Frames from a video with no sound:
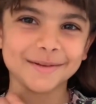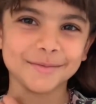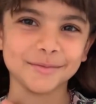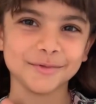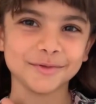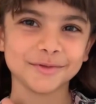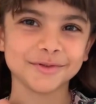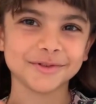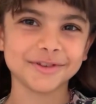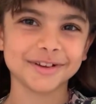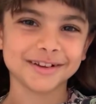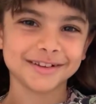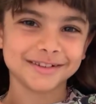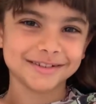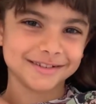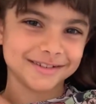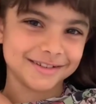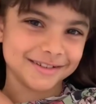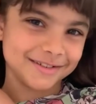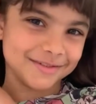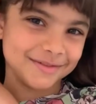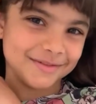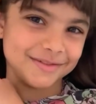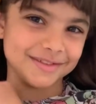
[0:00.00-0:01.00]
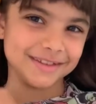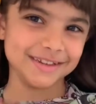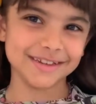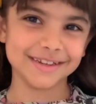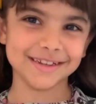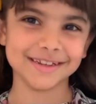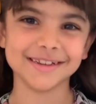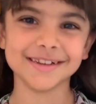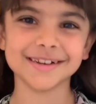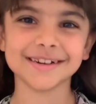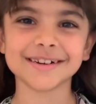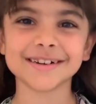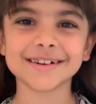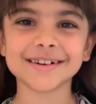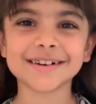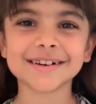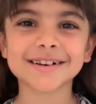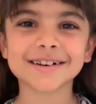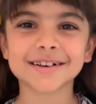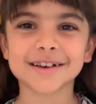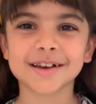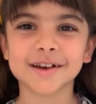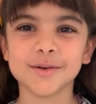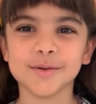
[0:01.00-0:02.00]
muitos anos de vida.
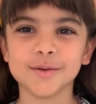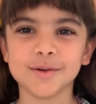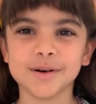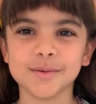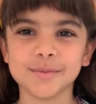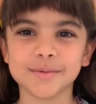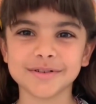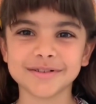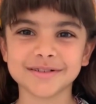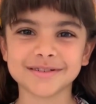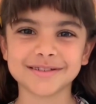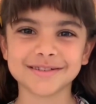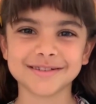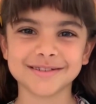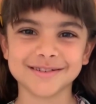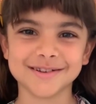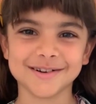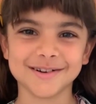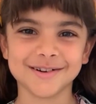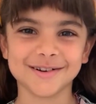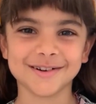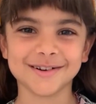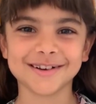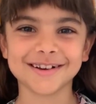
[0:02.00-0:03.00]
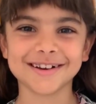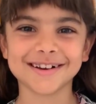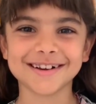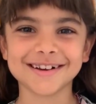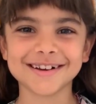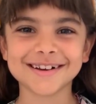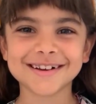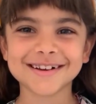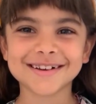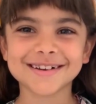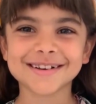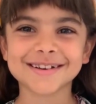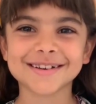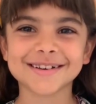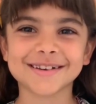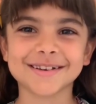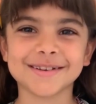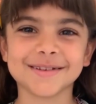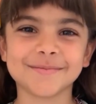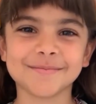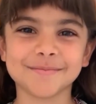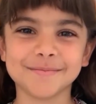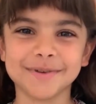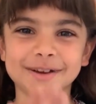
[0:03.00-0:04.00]
Eu amo a senhora.
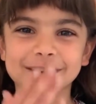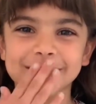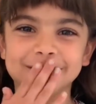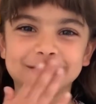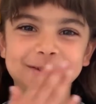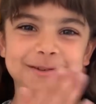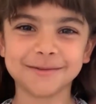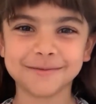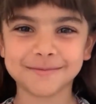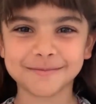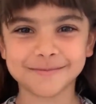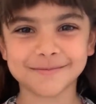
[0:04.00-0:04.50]
Beijo.